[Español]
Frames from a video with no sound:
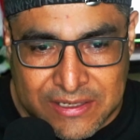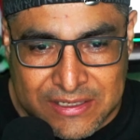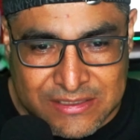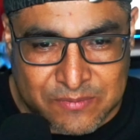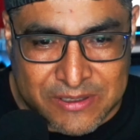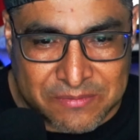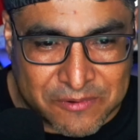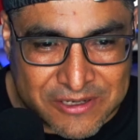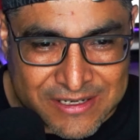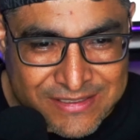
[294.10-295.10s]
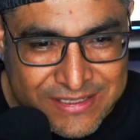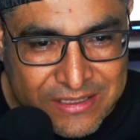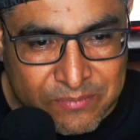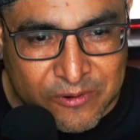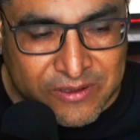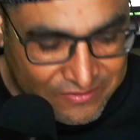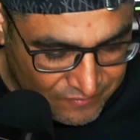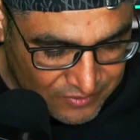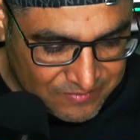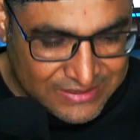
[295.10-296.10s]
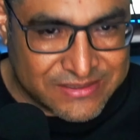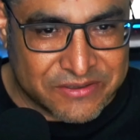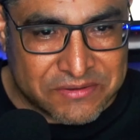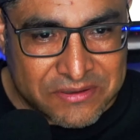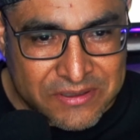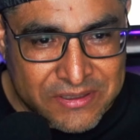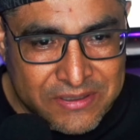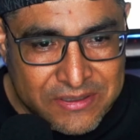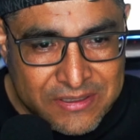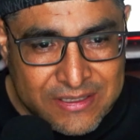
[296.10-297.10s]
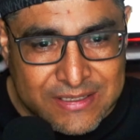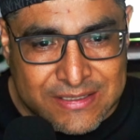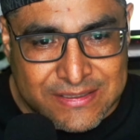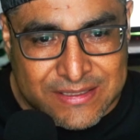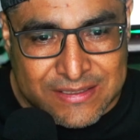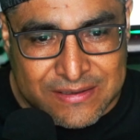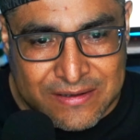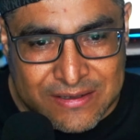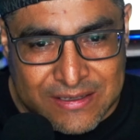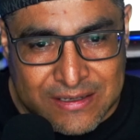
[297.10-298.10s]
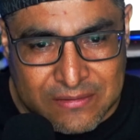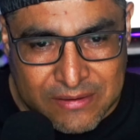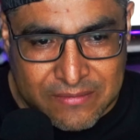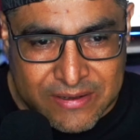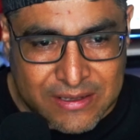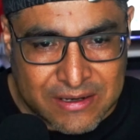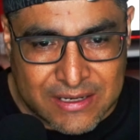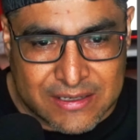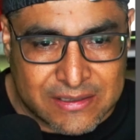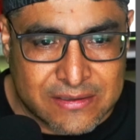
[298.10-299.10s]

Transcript: es bueno poner este tipo de información. Este, la verdad que